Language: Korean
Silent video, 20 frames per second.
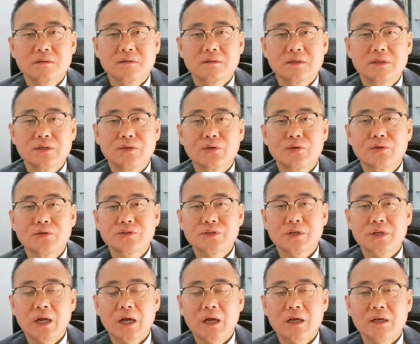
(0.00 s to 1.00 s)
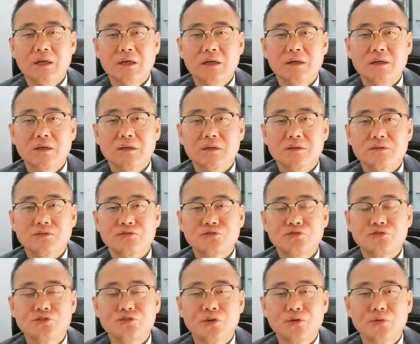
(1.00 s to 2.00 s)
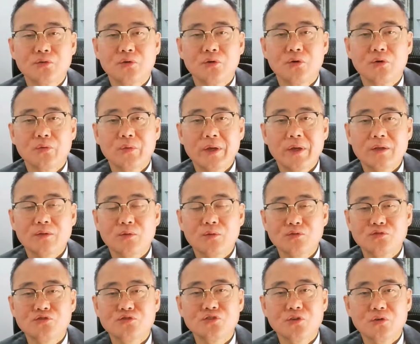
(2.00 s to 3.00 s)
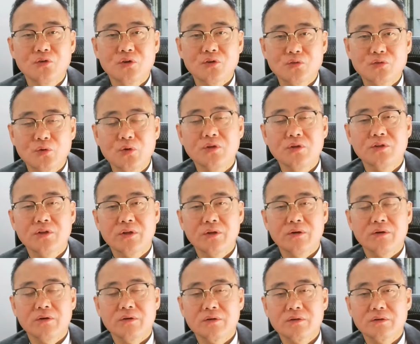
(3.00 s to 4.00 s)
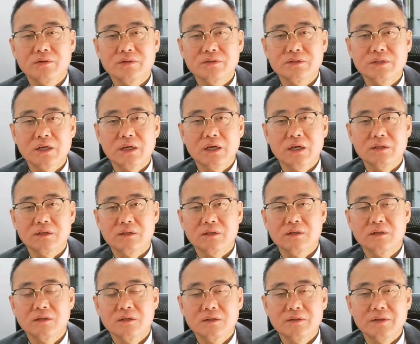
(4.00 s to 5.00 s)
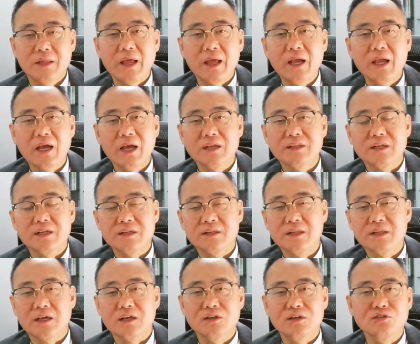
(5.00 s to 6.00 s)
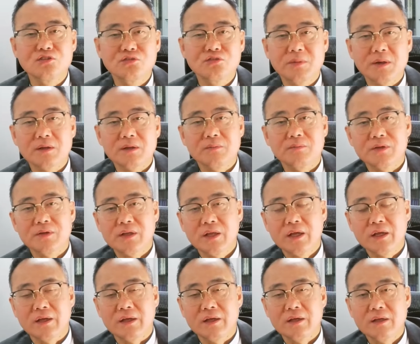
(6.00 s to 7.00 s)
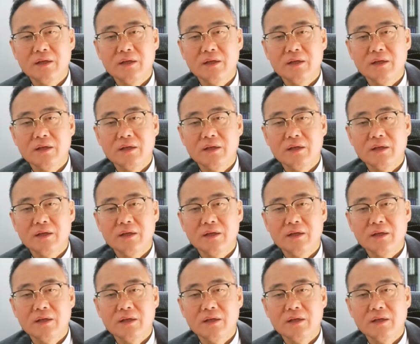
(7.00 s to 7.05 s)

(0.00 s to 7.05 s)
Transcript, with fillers: 기독교 철학 주전공 외에 또 주전공이 또 있어요. 제가 한 4개가 되는데 그럴 수밖에 없는 게